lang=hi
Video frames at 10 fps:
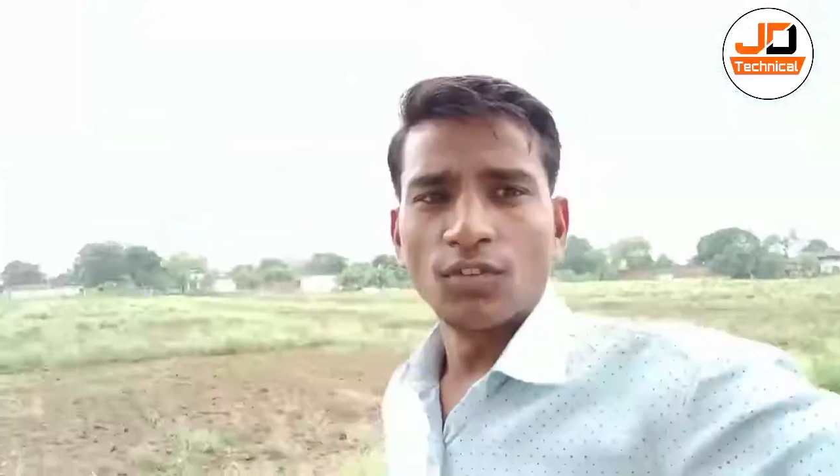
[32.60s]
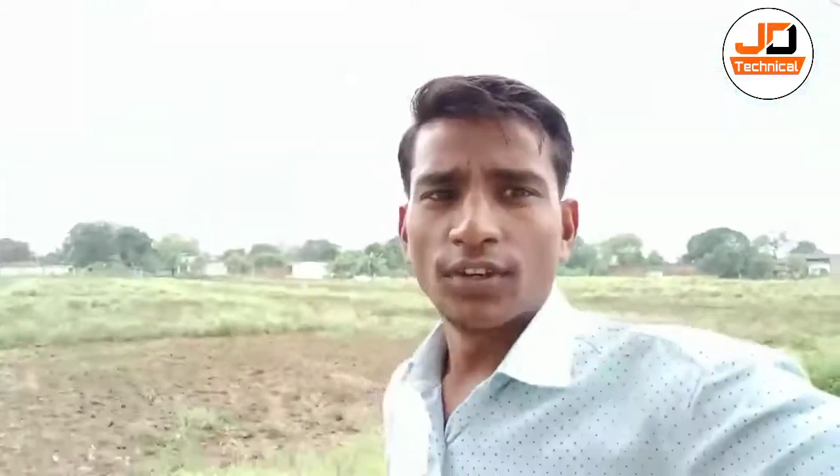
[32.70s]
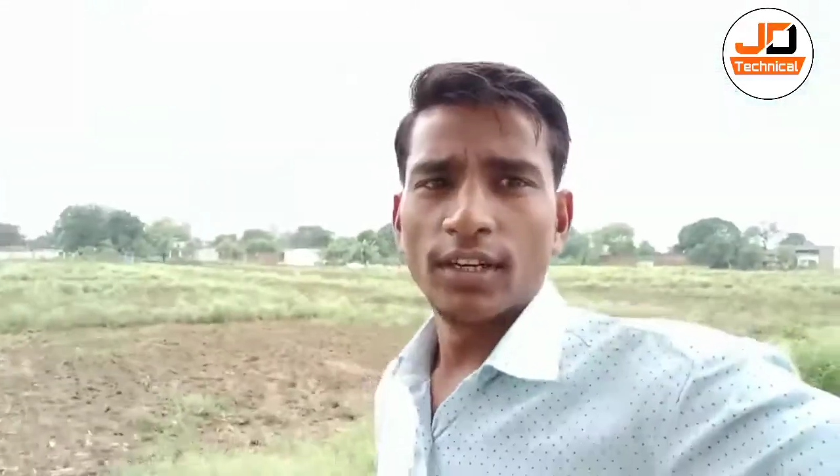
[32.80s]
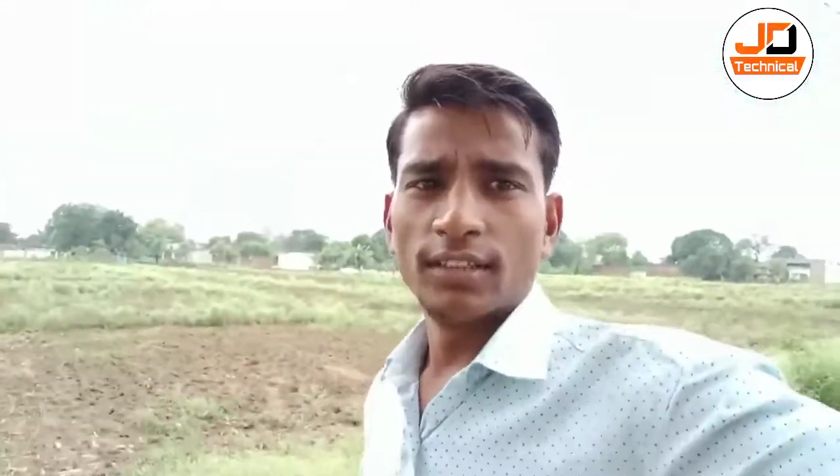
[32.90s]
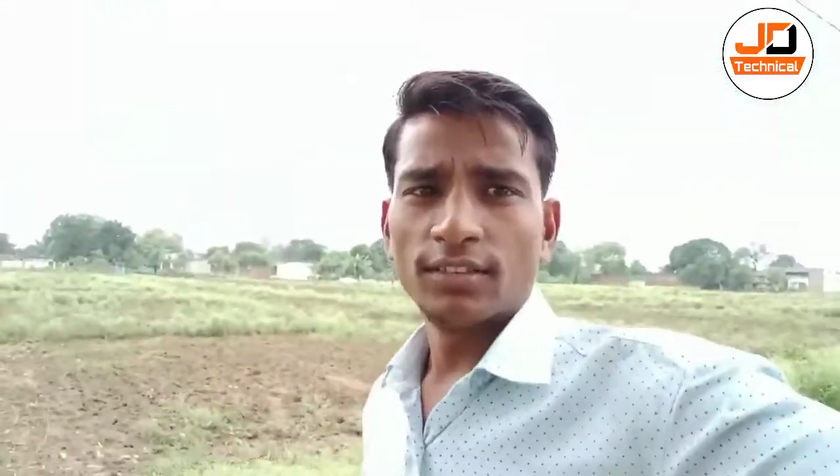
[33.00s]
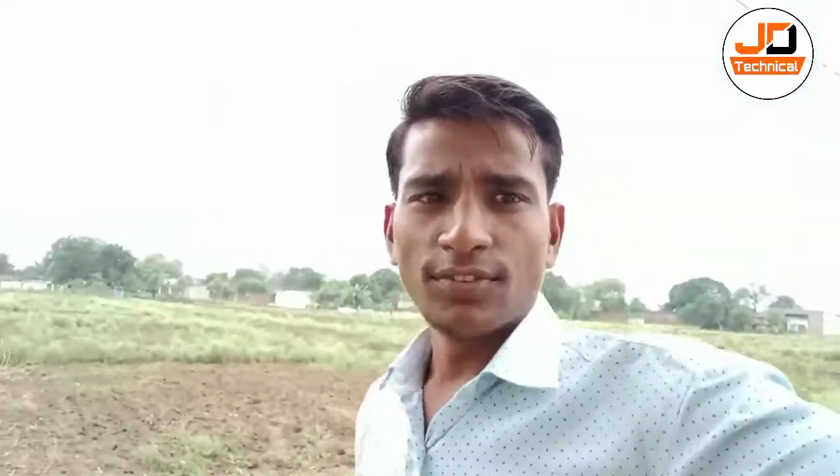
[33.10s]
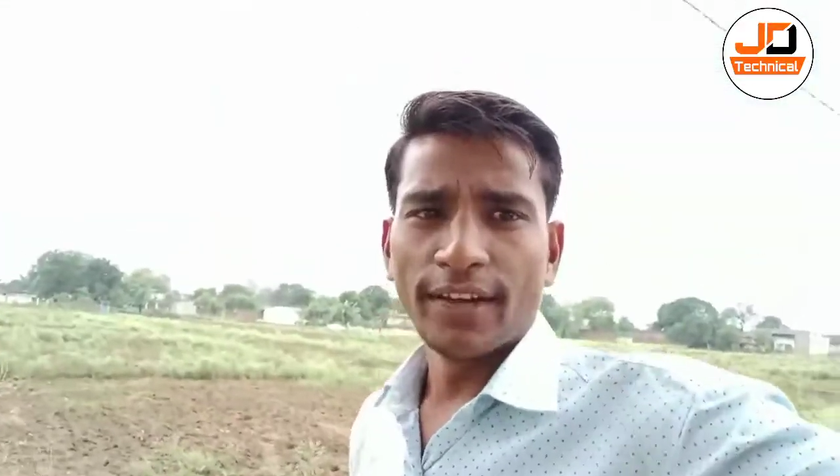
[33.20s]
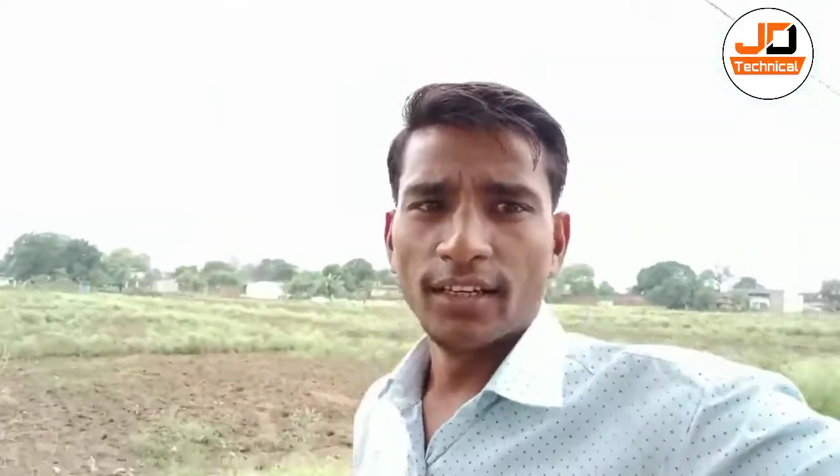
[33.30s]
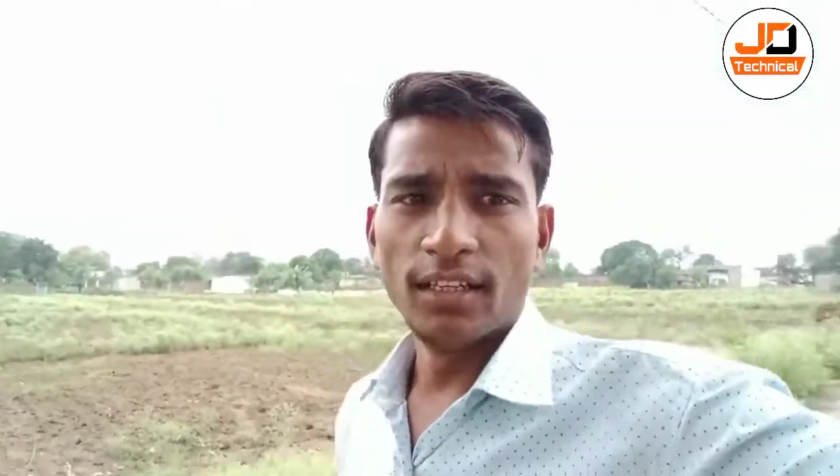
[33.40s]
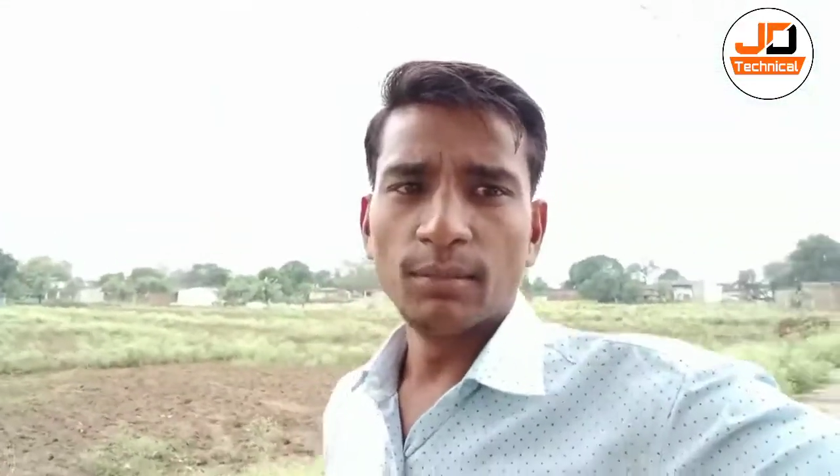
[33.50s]
फ्रेंड्स
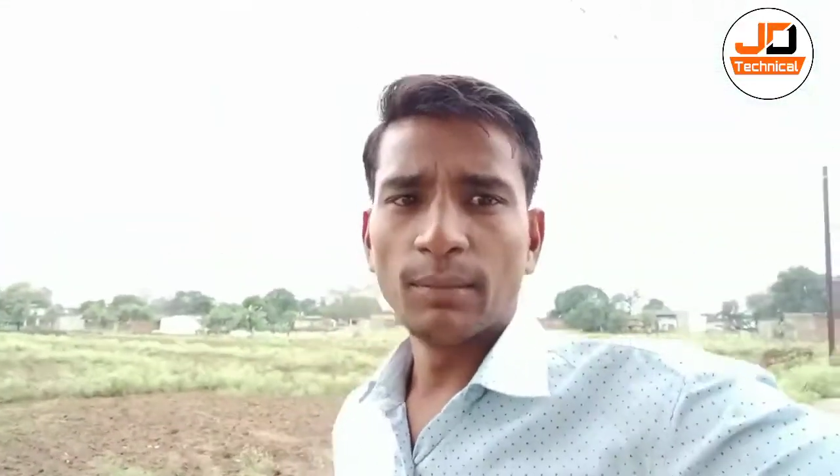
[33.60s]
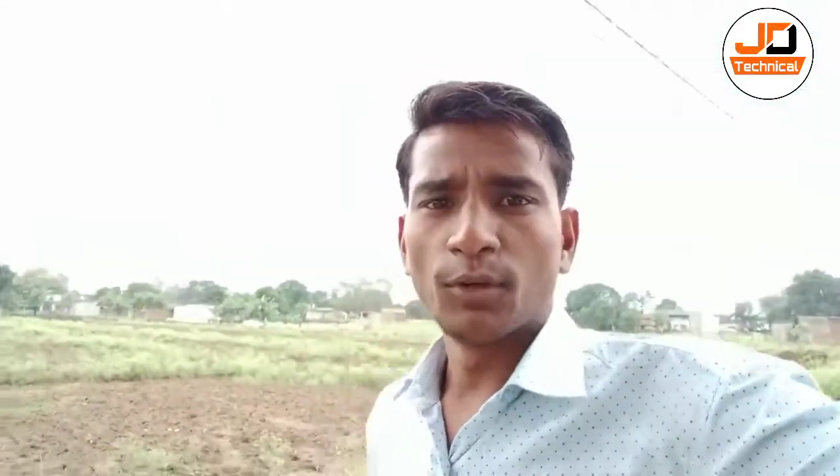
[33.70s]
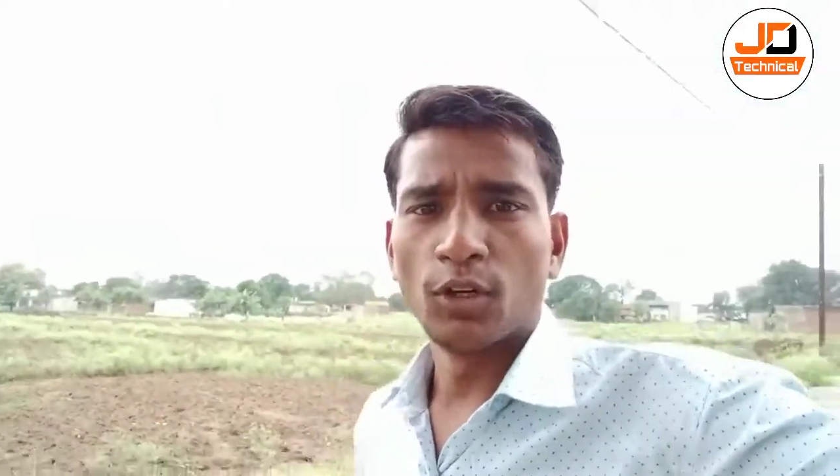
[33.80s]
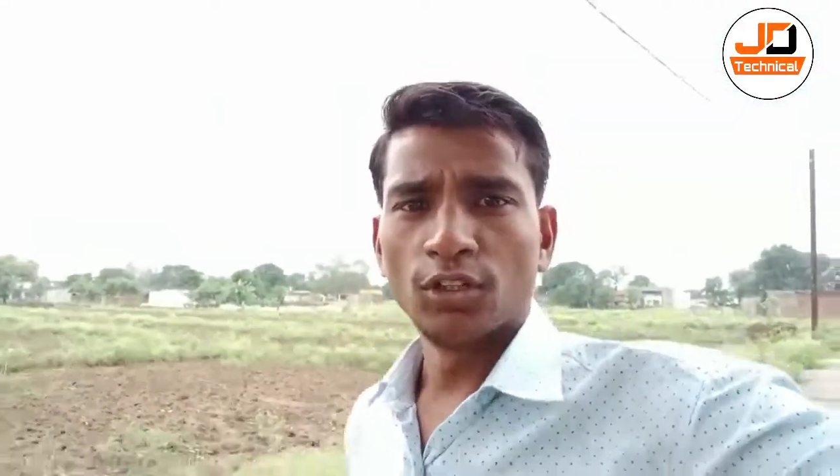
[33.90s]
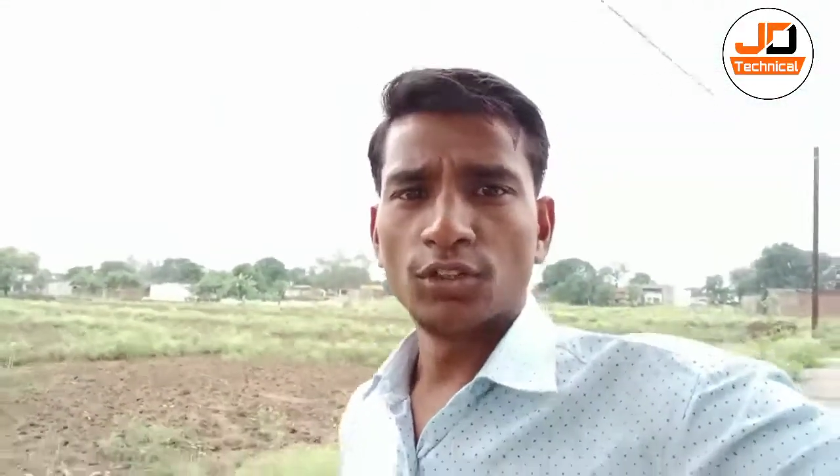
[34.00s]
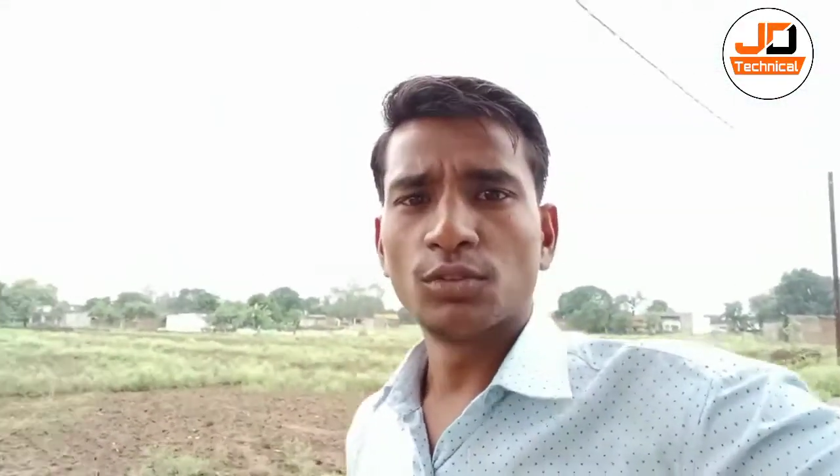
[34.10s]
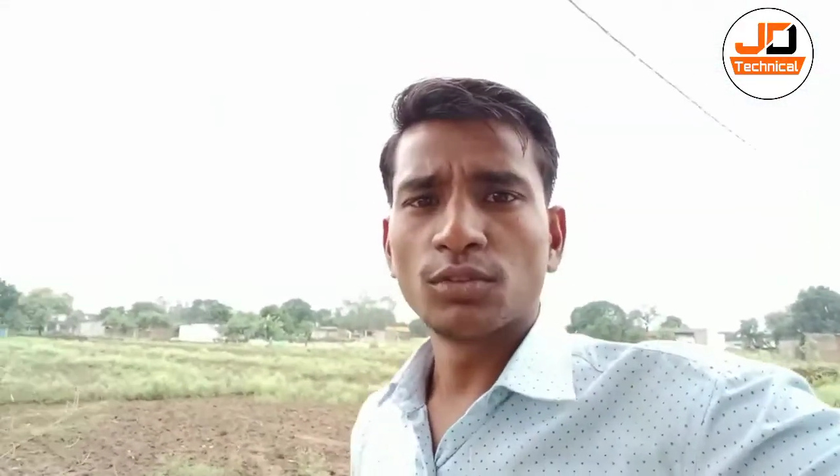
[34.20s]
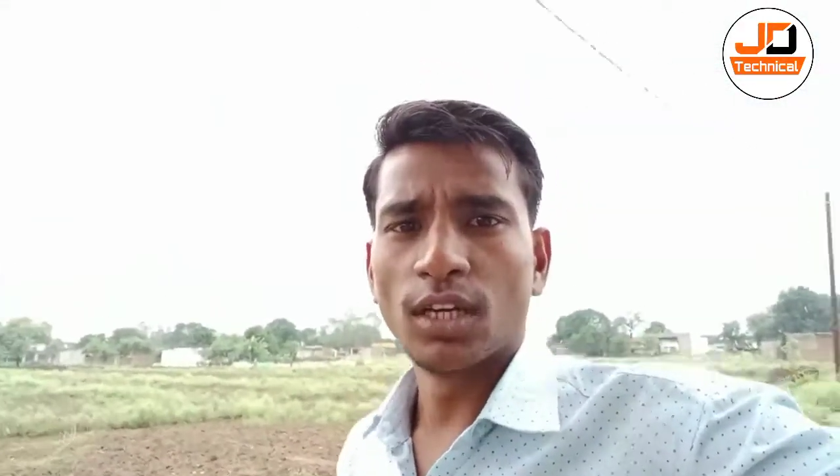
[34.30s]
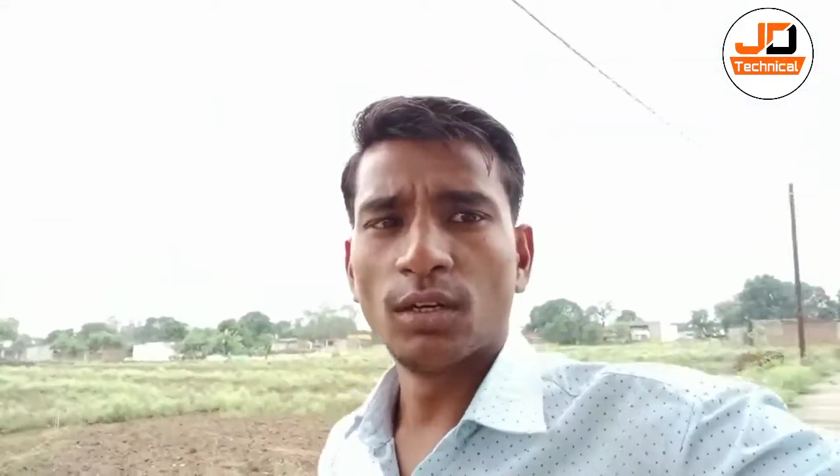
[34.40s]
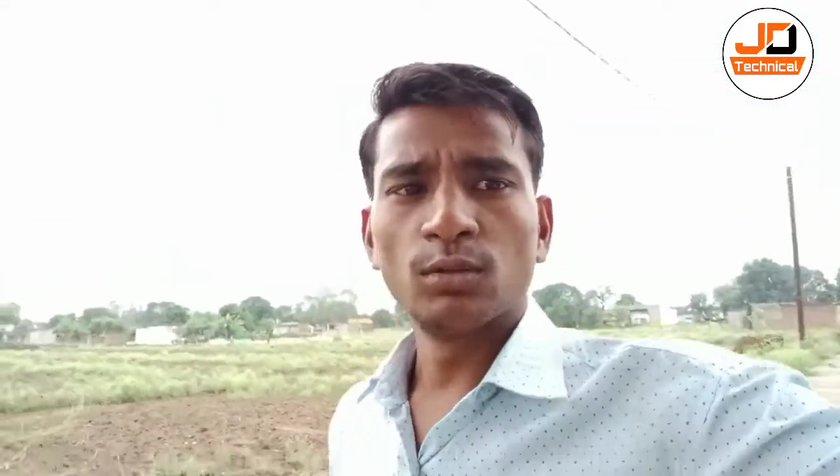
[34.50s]
फाइनली मैं पहुंच
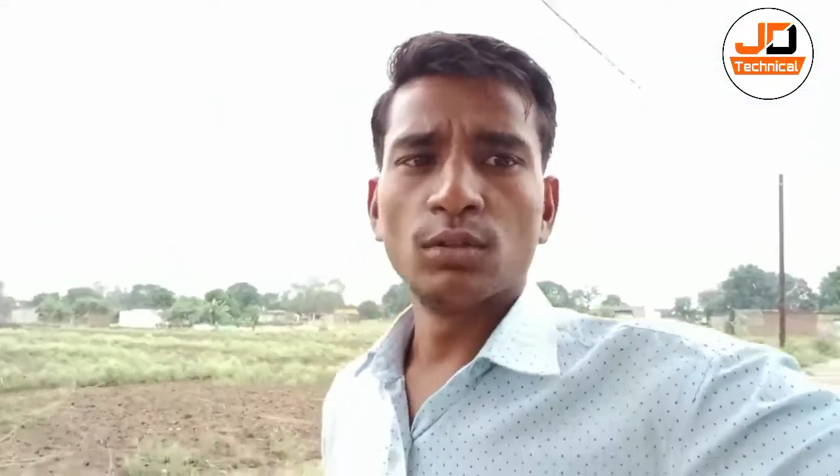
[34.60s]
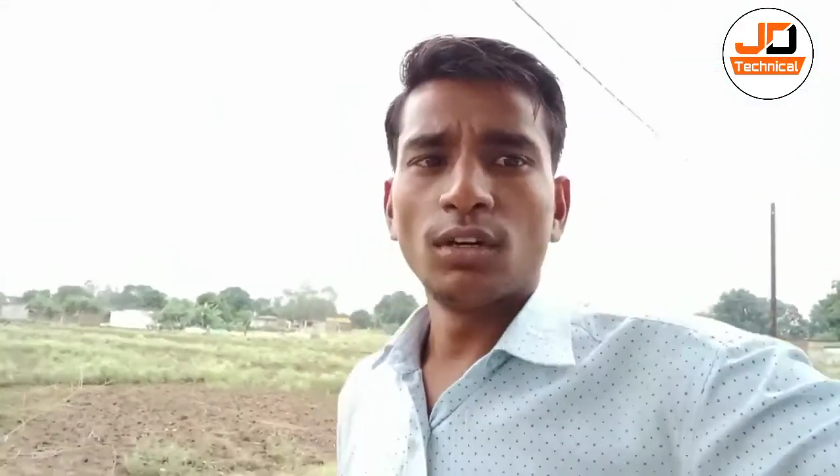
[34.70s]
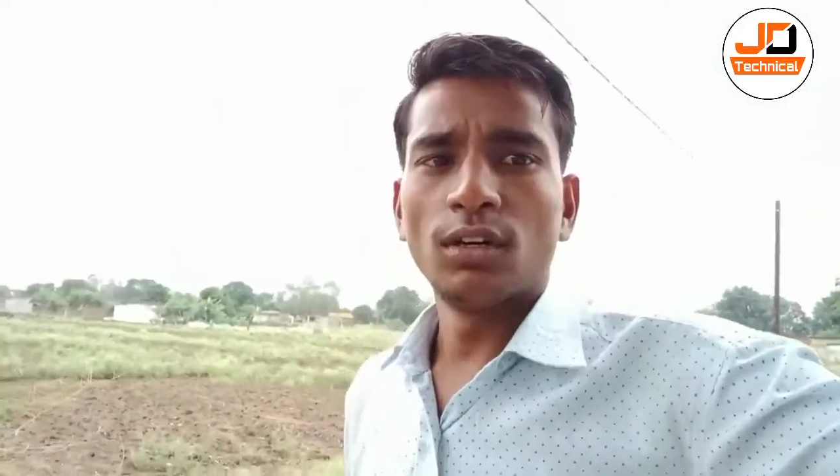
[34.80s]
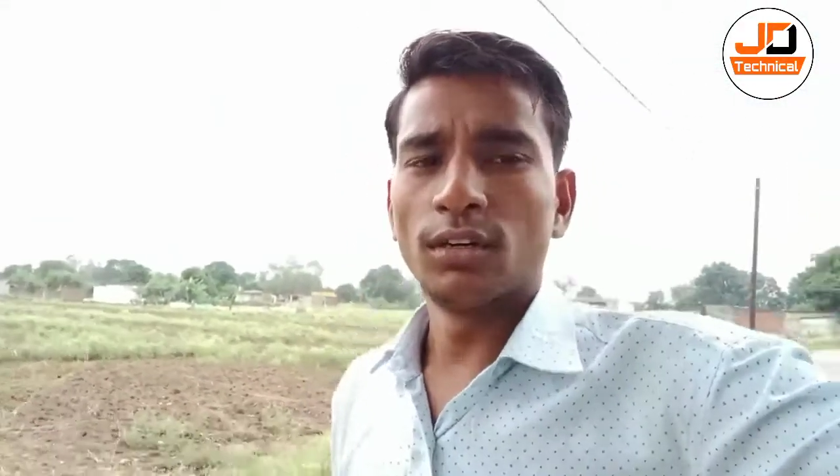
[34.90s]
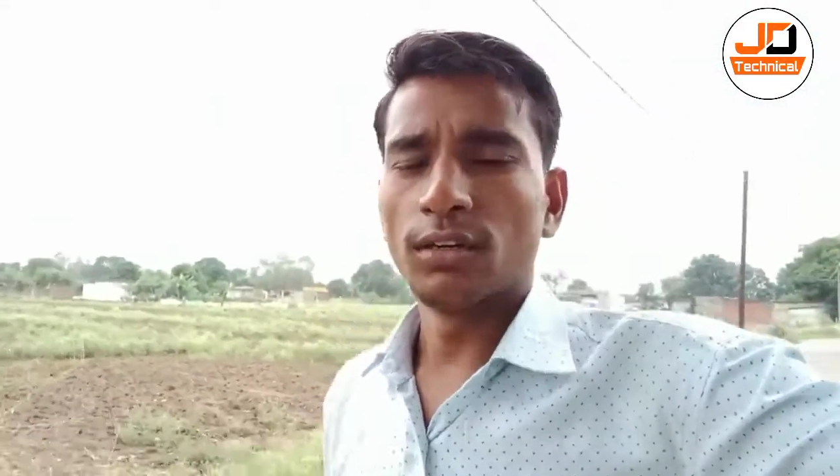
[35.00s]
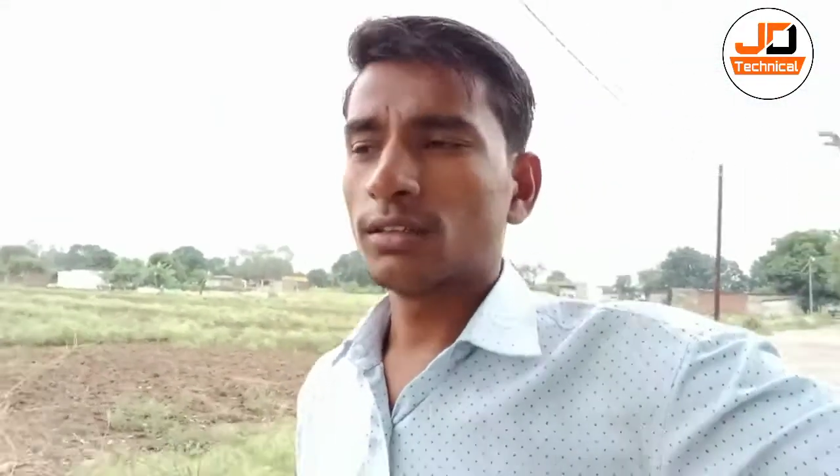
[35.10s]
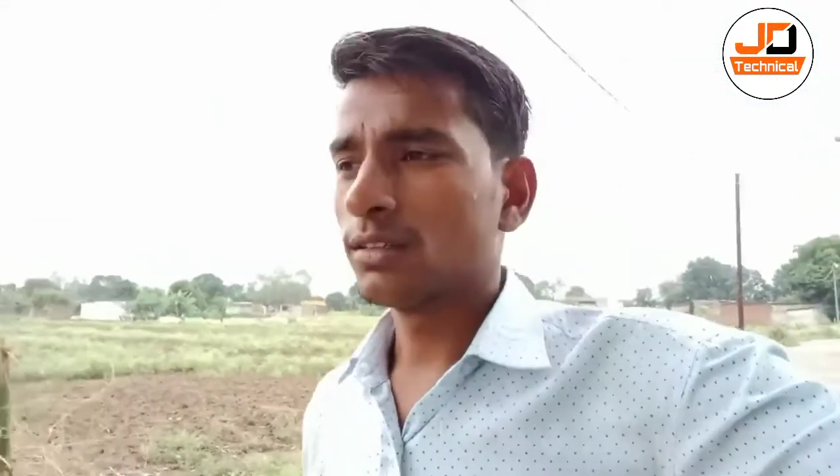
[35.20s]
चुका हूं और